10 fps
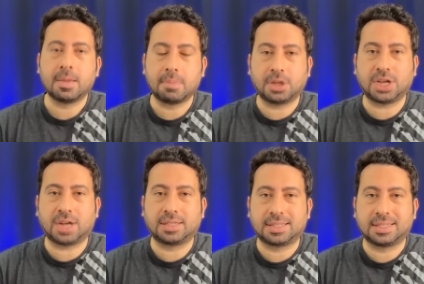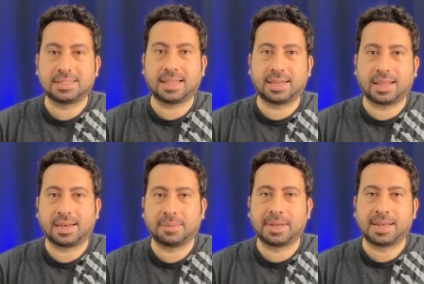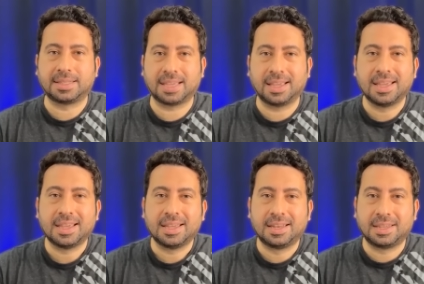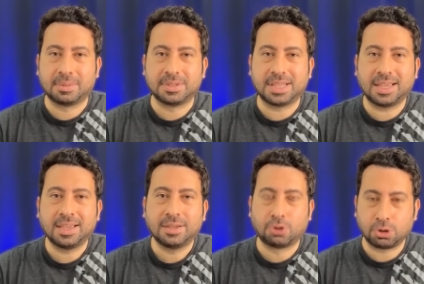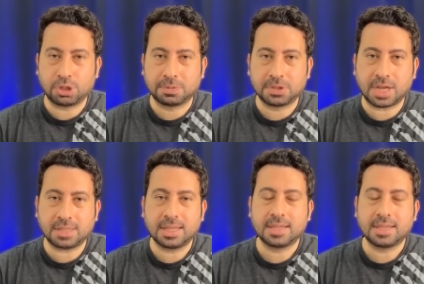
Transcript: baş ertesi serileriyle birlikte ligimize dönüş yapacağız.